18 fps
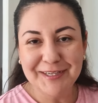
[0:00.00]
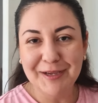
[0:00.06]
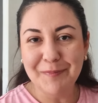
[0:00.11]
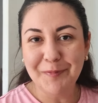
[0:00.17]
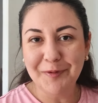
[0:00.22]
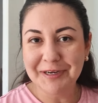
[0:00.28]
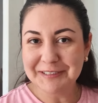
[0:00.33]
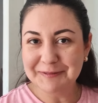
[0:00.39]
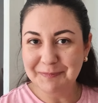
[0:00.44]
o sea,
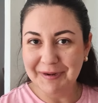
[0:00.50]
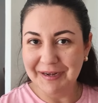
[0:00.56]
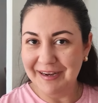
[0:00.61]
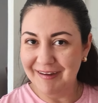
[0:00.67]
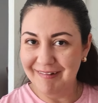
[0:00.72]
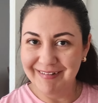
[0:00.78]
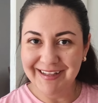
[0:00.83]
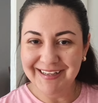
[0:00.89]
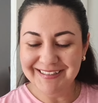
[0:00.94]
en pocas
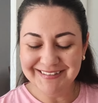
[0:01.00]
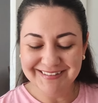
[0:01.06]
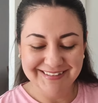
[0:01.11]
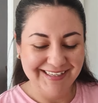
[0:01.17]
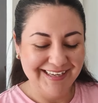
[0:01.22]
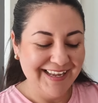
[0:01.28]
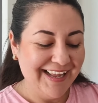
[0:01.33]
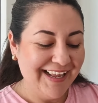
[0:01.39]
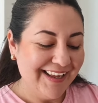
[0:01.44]
palabras,
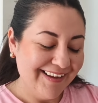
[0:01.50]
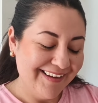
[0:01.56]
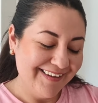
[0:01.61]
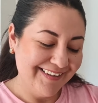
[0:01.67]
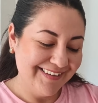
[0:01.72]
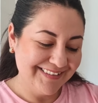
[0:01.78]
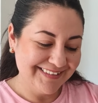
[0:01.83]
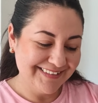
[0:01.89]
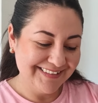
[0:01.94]

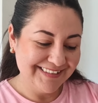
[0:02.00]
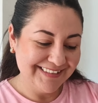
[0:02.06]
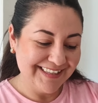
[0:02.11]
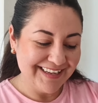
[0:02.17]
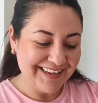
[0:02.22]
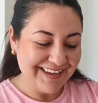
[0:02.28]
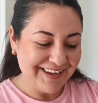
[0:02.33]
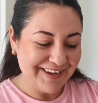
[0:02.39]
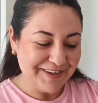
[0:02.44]

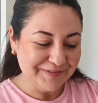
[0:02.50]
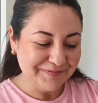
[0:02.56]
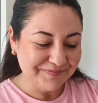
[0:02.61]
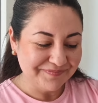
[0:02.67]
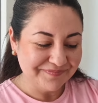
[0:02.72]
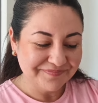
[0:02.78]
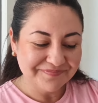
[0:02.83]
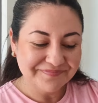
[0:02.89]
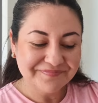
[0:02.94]
este,
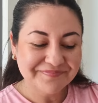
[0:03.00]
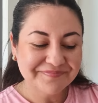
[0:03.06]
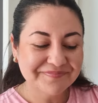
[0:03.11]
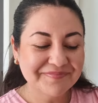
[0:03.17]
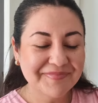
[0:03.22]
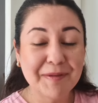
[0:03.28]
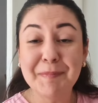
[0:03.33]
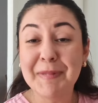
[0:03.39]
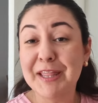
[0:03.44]

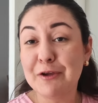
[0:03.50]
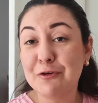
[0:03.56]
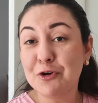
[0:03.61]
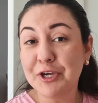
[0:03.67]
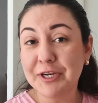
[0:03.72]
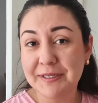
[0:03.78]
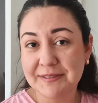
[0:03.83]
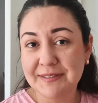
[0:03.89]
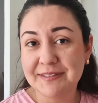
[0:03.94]
me
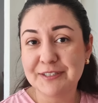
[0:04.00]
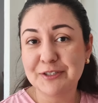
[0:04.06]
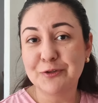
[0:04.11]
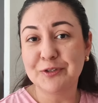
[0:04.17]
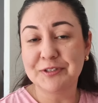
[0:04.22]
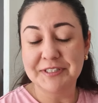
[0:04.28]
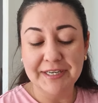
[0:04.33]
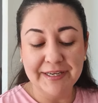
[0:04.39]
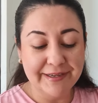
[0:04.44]
dijo que
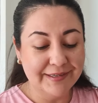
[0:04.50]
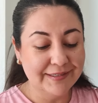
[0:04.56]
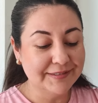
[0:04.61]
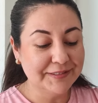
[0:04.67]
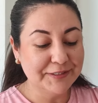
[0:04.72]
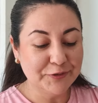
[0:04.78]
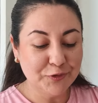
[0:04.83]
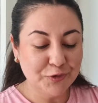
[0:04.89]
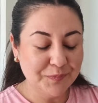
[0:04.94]
necesito hacer
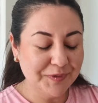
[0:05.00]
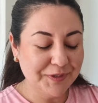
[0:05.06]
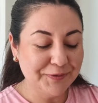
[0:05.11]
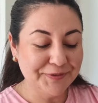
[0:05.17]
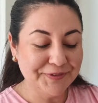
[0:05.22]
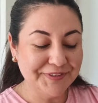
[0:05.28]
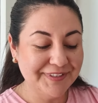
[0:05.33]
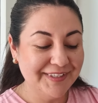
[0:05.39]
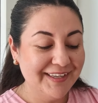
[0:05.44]
ejercicio,
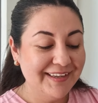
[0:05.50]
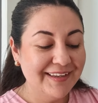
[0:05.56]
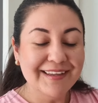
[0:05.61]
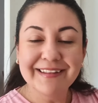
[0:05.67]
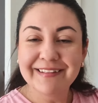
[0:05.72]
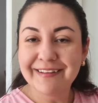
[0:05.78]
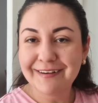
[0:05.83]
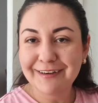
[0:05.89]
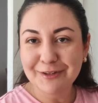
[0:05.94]
amigos.
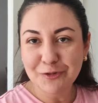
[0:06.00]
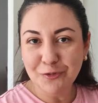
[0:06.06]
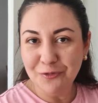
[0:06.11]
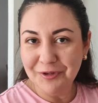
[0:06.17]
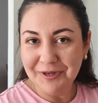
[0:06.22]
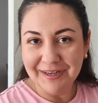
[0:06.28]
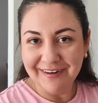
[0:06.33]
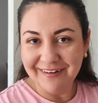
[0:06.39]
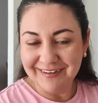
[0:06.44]
Y tiene
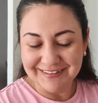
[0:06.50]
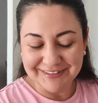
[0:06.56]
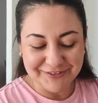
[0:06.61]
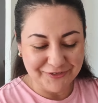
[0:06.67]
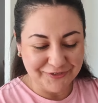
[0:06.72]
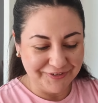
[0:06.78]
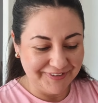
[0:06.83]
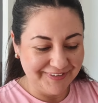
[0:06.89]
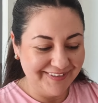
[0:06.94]
toda la
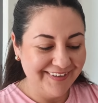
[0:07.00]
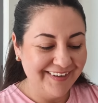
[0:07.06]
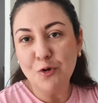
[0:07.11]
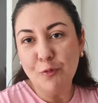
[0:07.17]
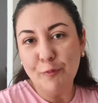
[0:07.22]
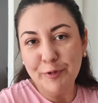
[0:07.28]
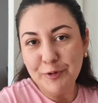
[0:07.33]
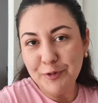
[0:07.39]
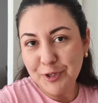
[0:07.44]
razón.
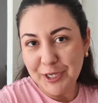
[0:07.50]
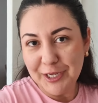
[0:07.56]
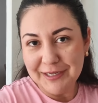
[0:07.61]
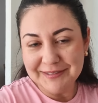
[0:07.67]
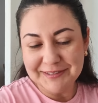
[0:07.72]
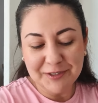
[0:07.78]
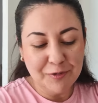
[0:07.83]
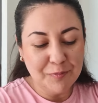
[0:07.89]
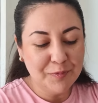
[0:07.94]
Lo bueno que
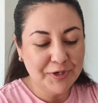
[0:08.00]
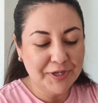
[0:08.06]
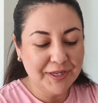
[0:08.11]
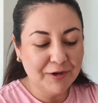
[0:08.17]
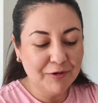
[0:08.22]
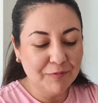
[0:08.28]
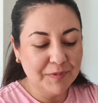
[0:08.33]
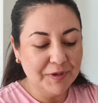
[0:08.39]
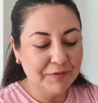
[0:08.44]
él se
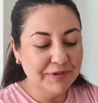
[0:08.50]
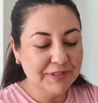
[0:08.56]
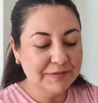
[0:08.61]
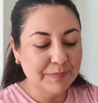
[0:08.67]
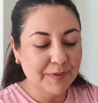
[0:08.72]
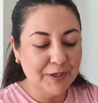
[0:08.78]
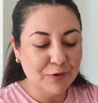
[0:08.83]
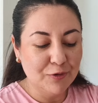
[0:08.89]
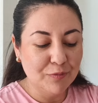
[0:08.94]
comunica conmigo en
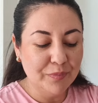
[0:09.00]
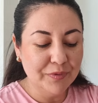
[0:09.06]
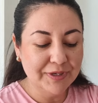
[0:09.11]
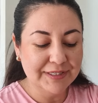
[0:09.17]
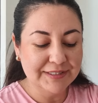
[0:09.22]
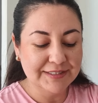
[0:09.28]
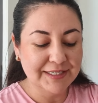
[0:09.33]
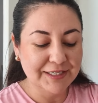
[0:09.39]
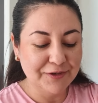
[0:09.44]
español,
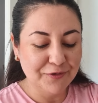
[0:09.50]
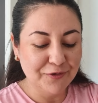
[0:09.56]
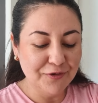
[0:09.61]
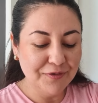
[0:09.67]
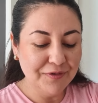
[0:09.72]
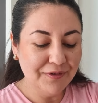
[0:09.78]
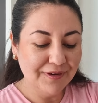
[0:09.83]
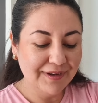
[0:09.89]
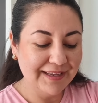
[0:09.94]
porque si
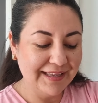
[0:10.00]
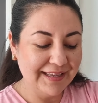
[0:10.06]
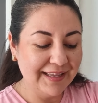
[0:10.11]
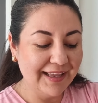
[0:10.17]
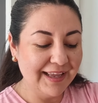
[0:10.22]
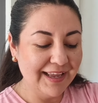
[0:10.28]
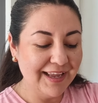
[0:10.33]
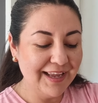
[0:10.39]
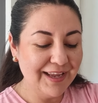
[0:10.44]
no,
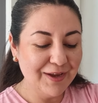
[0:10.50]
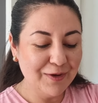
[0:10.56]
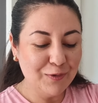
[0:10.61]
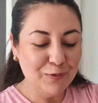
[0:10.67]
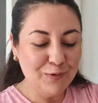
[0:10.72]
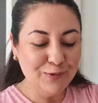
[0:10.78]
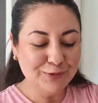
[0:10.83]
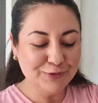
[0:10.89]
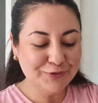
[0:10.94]
qué
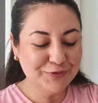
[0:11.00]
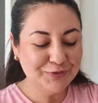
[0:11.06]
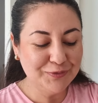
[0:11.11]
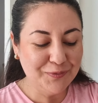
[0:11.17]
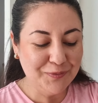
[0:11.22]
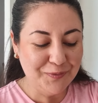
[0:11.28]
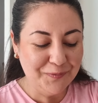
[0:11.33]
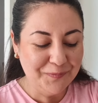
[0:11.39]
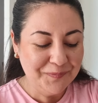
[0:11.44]

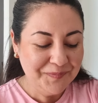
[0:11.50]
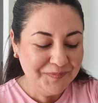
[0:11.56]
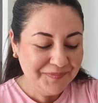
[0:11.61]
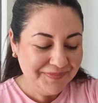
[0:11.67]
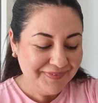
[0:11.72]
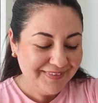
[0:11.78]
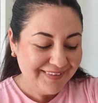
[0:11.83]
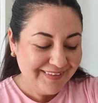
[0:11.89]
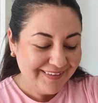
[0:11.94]
oso.
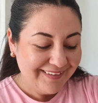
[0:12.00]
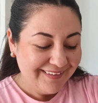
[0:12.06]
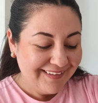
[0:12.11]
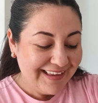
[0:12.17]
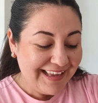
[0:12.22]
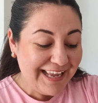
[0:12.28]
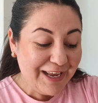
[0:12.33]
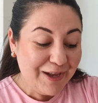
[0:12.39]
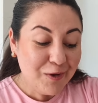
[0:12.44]

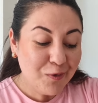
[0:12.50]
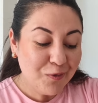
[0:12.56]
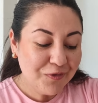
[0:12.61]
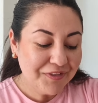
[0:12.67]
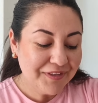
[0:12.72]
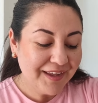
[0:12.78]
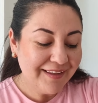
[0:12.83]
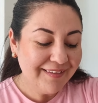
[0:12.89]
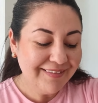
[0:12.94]
Y
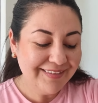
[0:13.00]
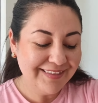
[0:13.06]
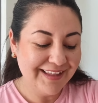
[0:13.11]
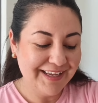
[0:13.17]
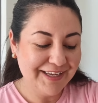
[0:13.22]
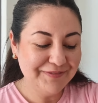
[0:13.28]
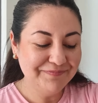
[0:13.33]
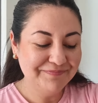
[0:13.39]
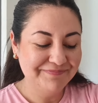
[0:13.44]
con
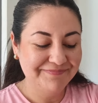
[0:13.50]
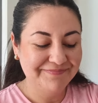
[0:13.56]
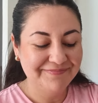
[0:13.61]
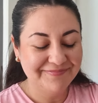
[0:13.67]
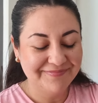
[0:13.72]
Dante,